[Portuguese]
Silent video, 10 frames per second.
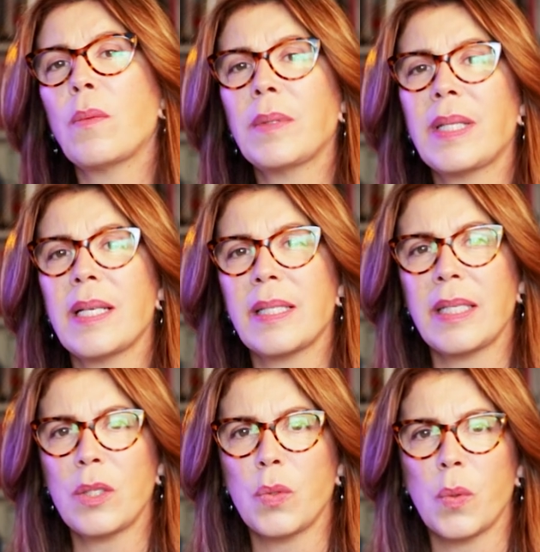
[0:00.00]
um
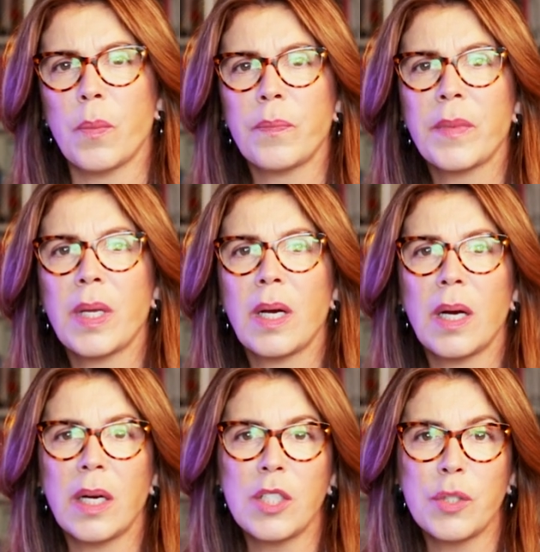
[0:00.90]
tecido
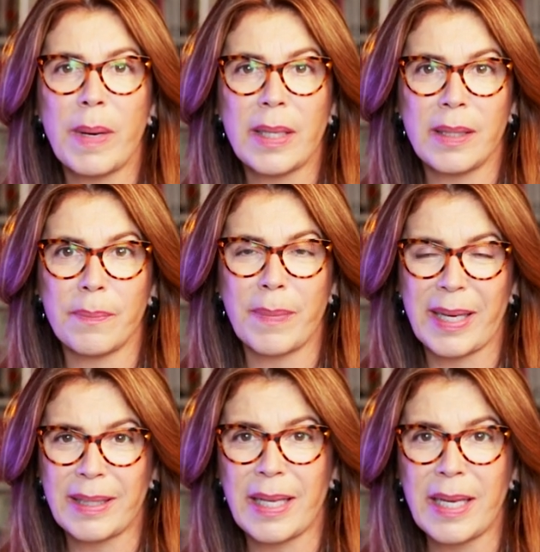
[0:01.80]

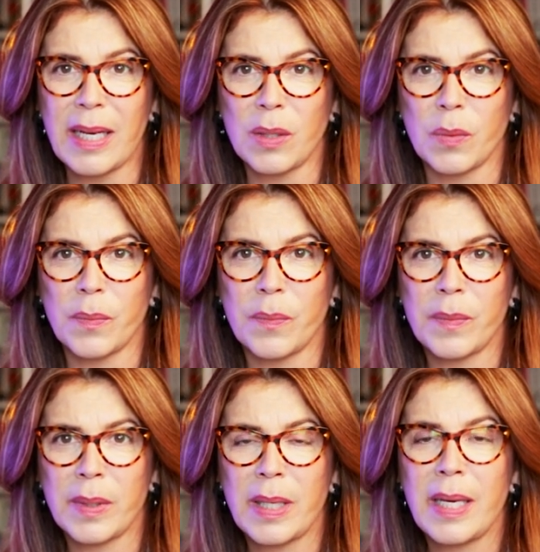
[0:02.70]
antibacteriano
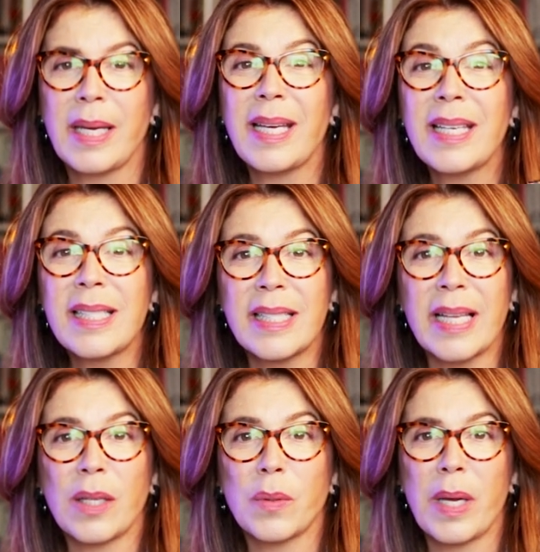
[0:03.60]
e
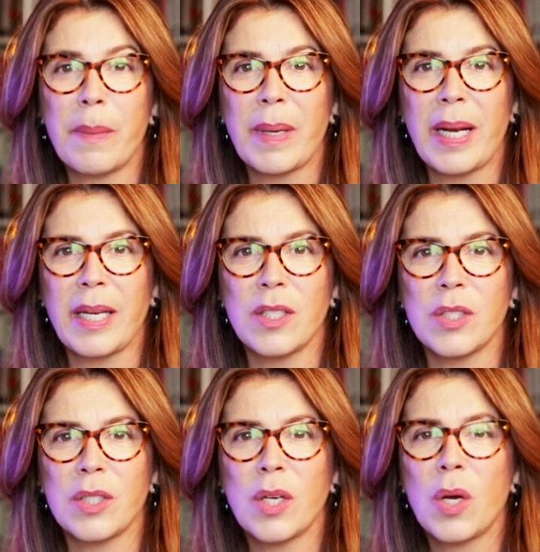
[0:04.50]
inseto
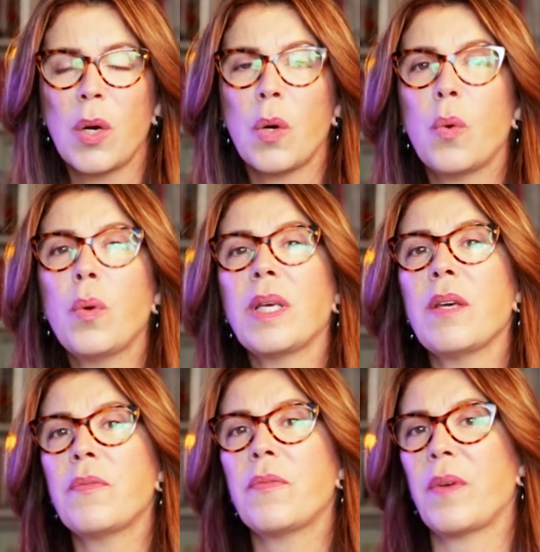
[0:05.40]
repelente, o
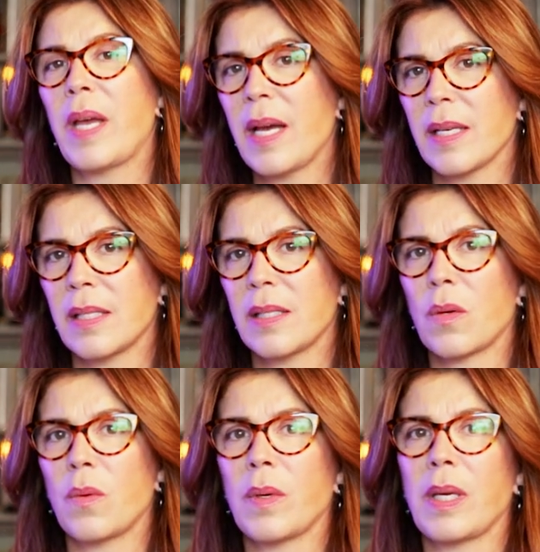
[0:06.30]
que fez
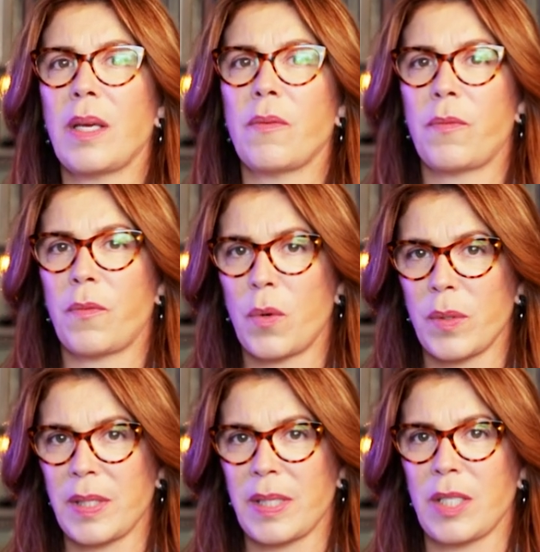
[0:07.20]
com que
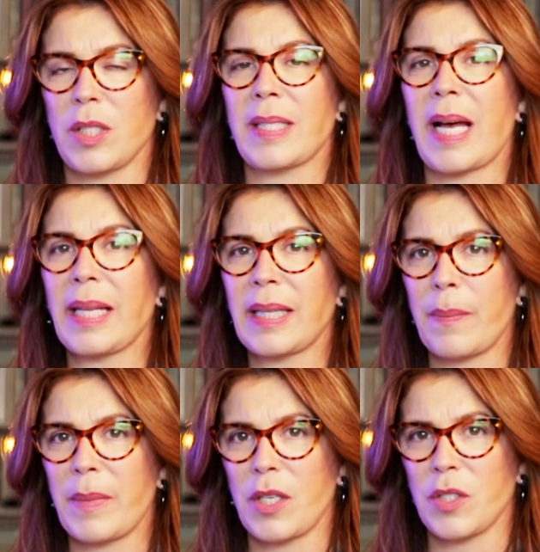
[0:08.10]
fosse
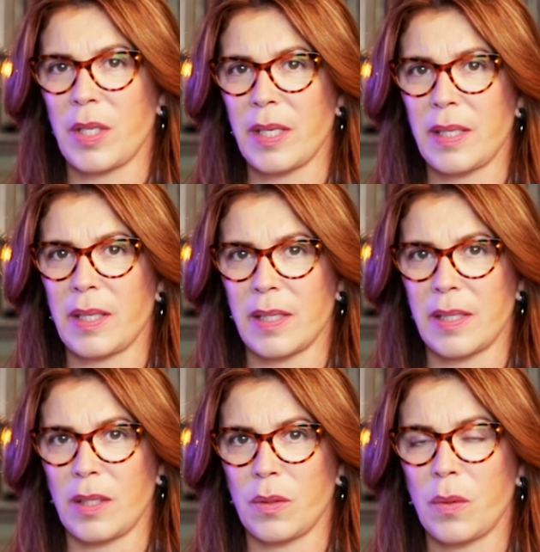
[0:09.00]
exatamente esse
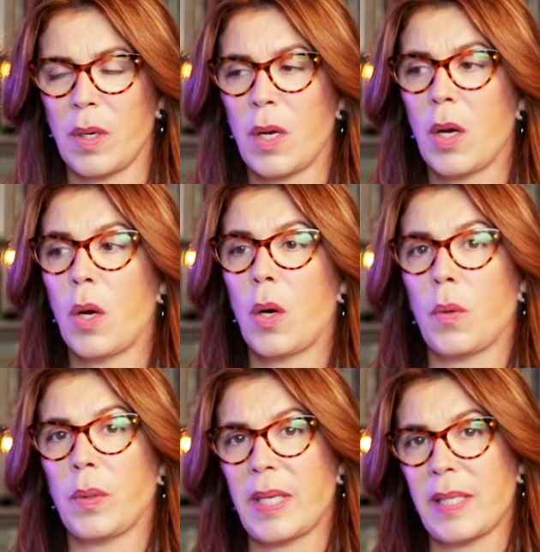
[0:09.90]
tecido
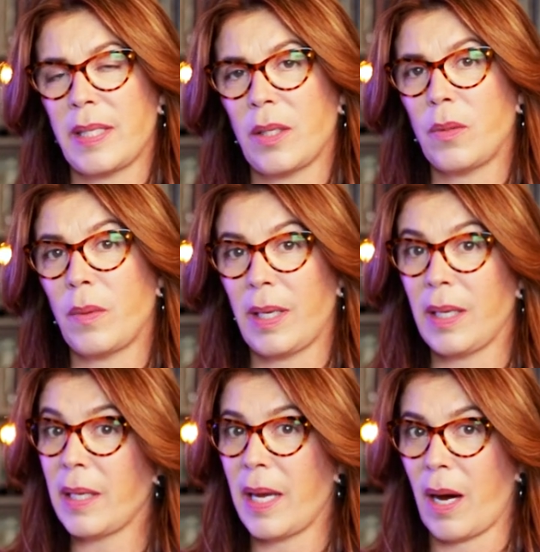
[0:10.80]
o tecido
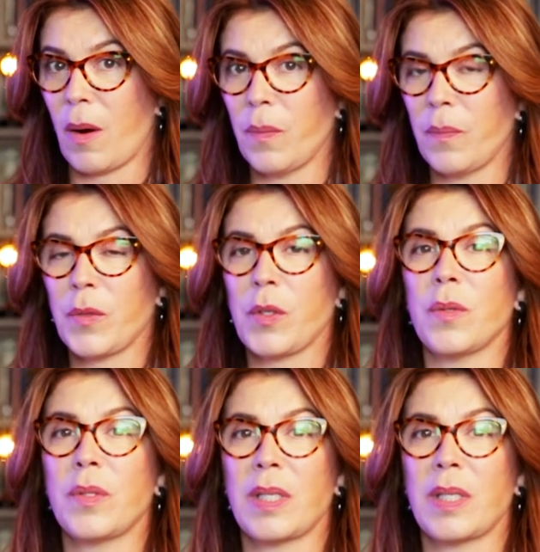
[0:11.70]
ideal que os